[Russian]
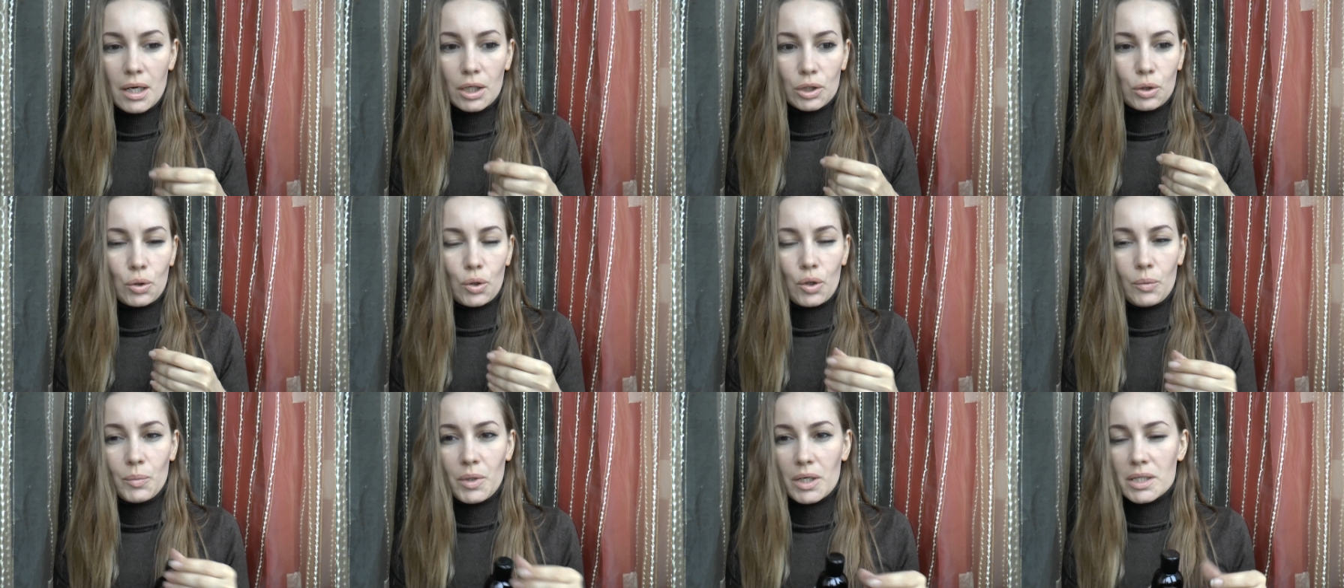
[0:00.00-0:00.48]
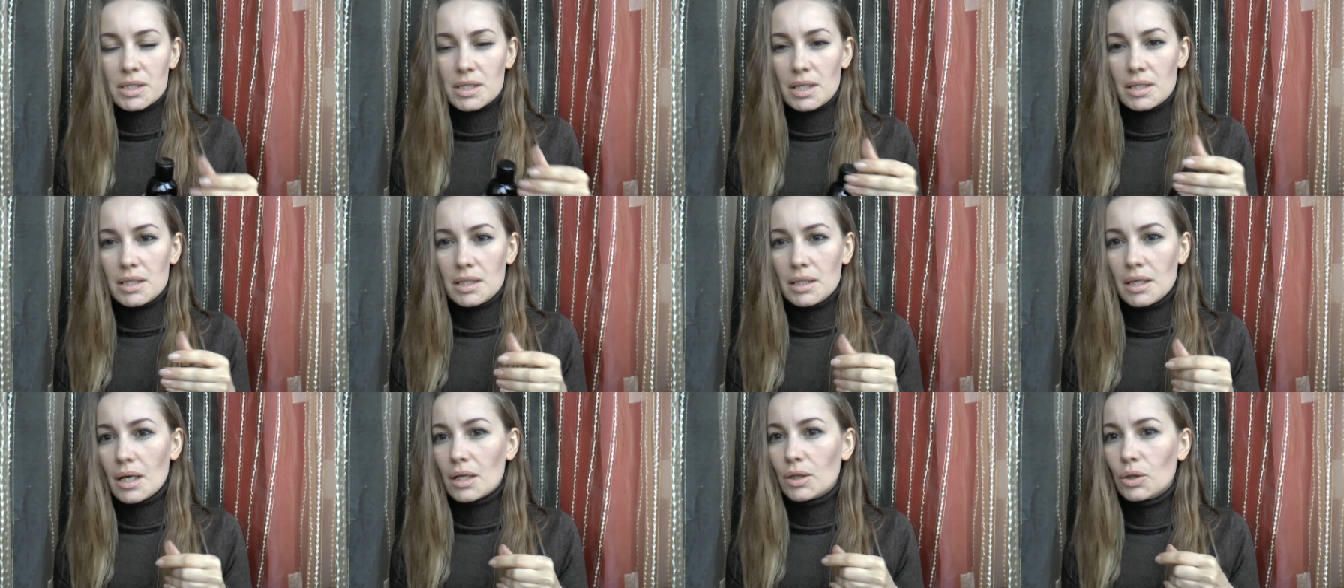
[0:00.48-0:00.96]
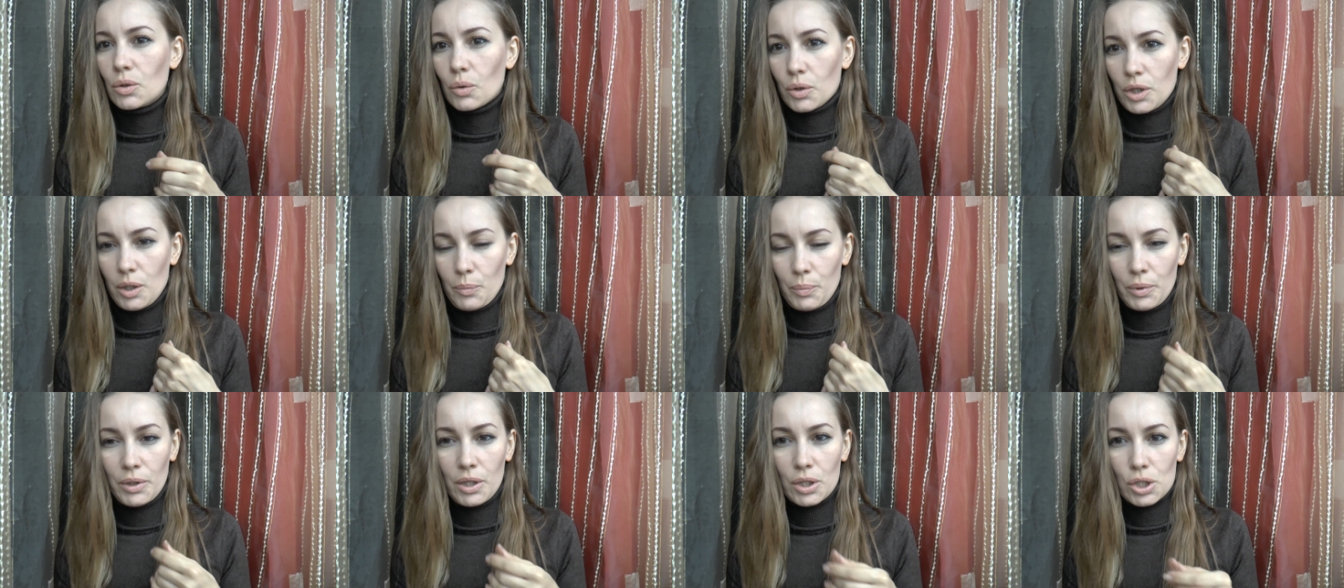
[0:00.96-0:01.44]
которое мне, кстати, ни одно
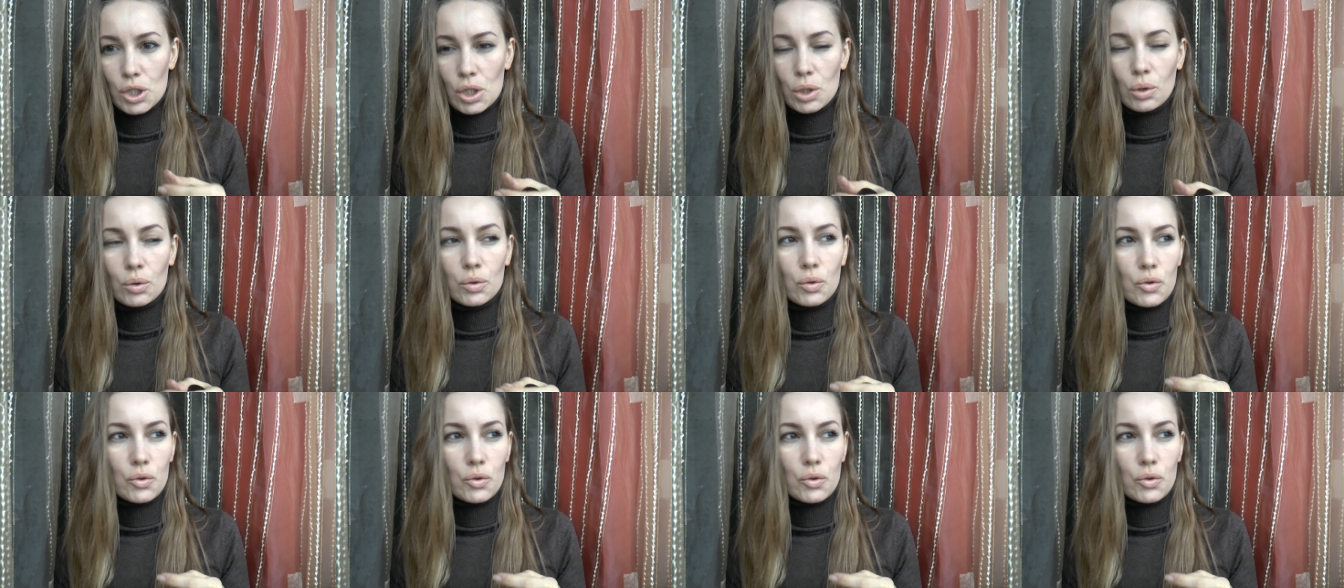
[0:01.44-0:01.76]
не подошло.